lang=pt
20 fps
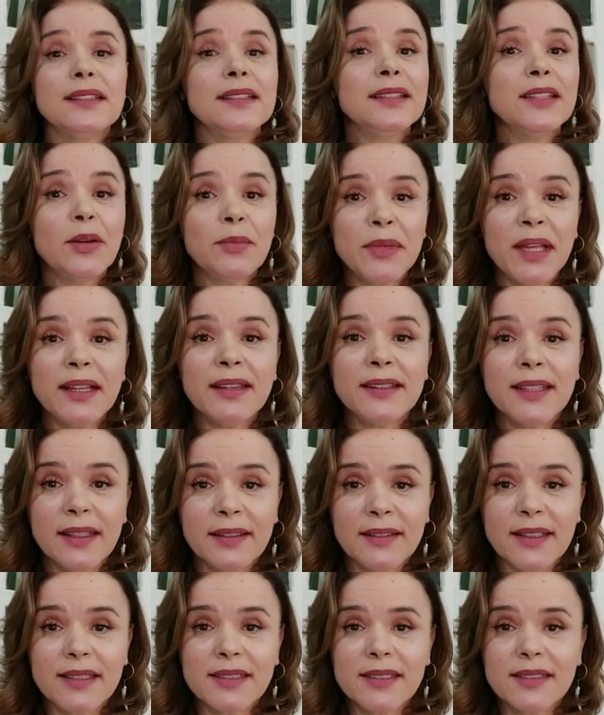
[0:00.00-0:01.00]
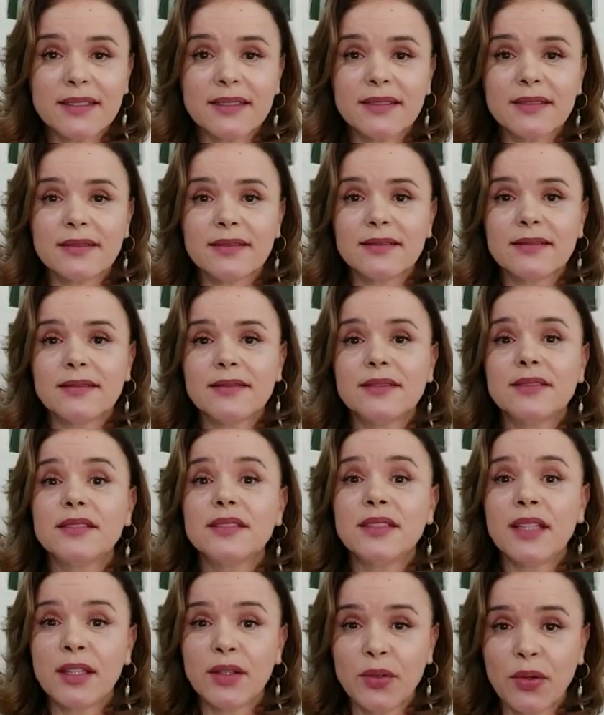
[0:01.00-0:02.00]
não me atendas,
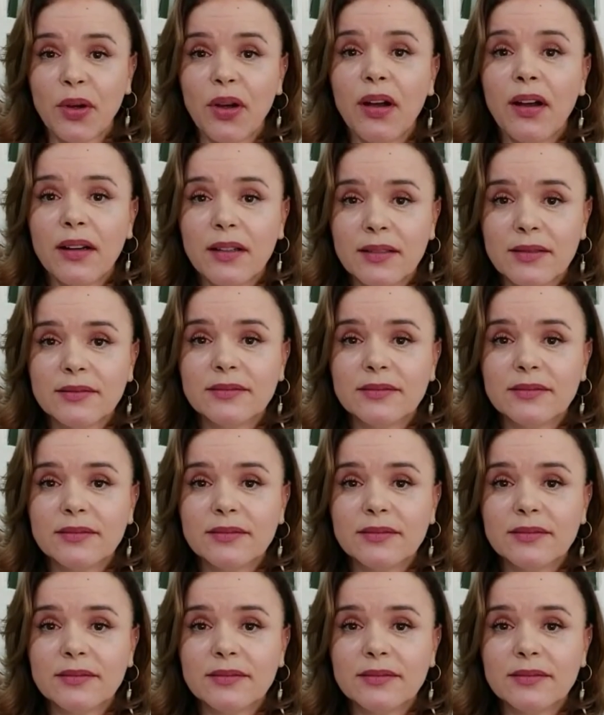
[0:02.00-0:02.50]
Senhor.